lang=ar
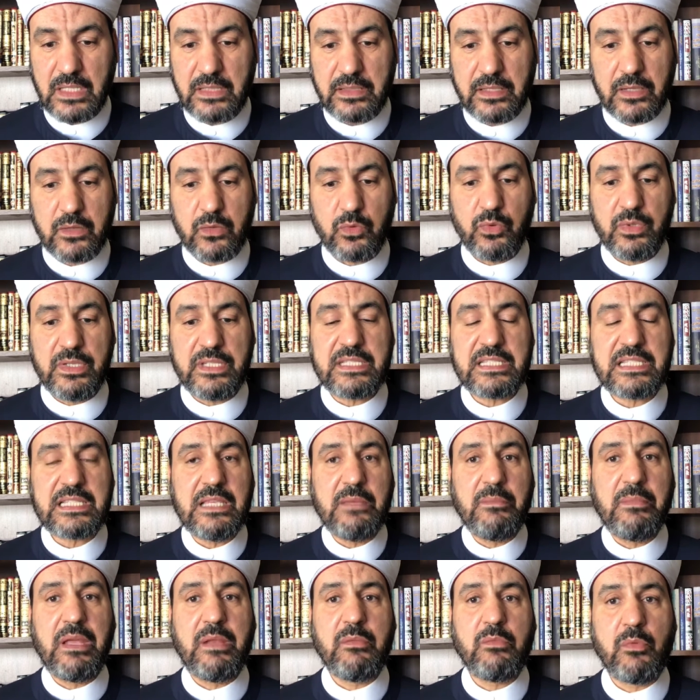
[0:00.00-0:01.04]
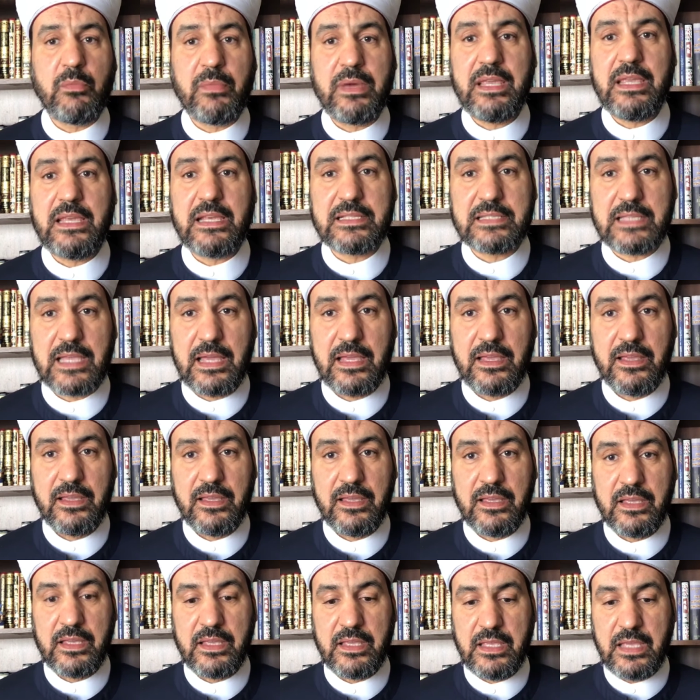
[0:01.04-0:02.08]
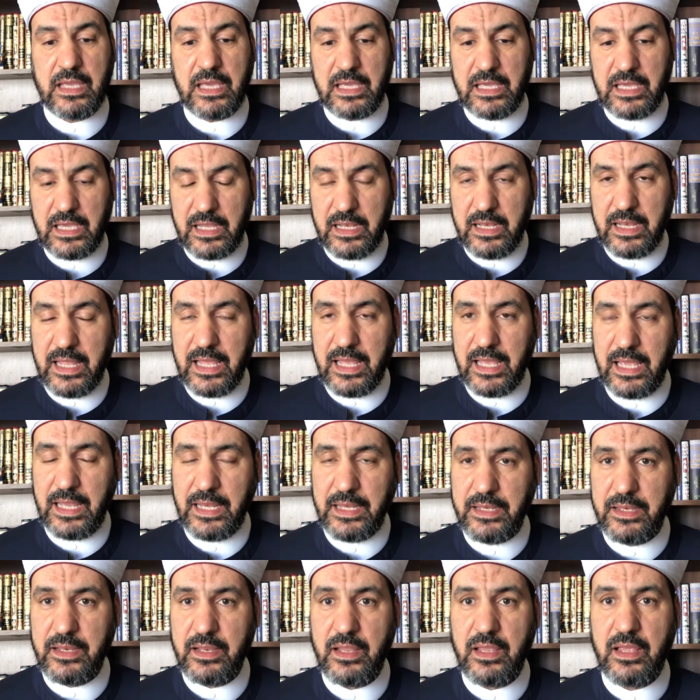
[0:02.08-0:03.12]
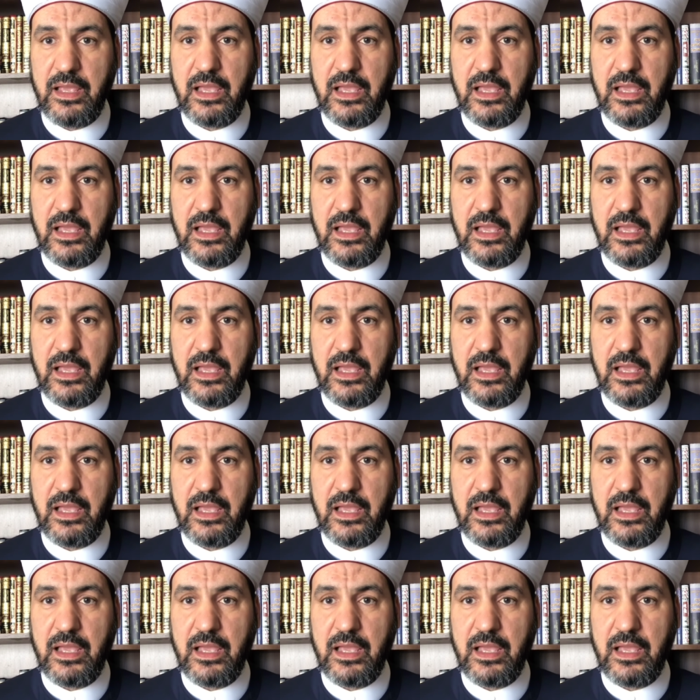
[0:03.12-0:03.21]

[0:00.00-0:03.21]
تكون السمة المميزة هي إعلان